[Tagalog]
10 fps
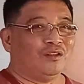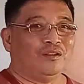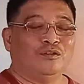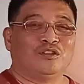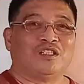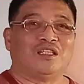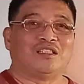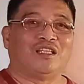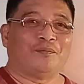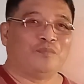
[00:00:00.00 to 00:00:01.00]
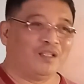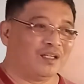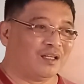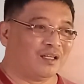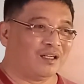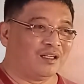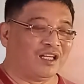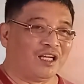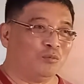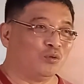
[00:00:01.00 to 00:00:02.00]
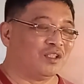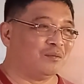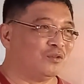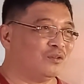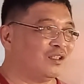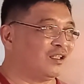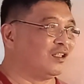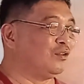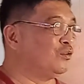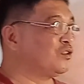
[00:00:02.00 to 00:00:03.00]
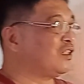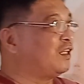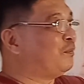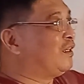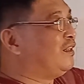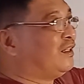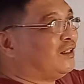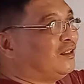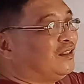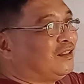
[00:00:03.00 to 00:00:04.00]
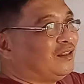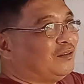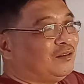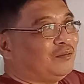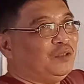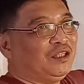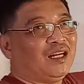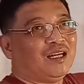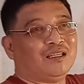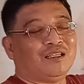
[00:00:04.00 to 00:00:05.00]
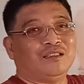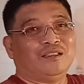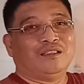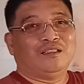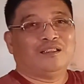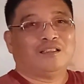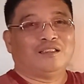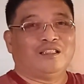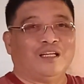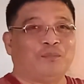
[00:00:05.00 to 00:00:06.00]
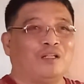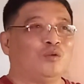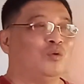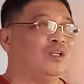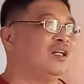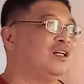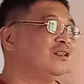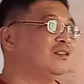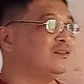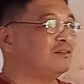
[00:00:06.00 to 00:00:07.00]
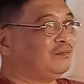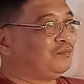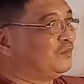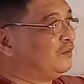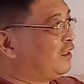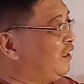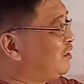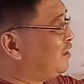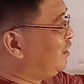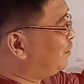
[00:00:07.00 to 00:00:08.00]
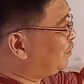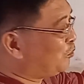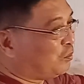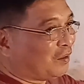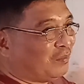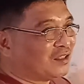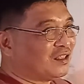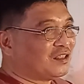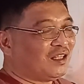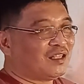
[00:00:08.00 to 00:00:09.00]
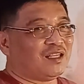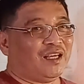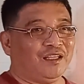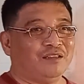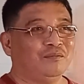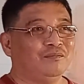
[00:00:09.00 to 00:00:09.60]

Doon sa step na naabutan mo hanggang doon sa tapat ng biga. Dapat walang Mm, at least hindi naman bumaba sa 6'8".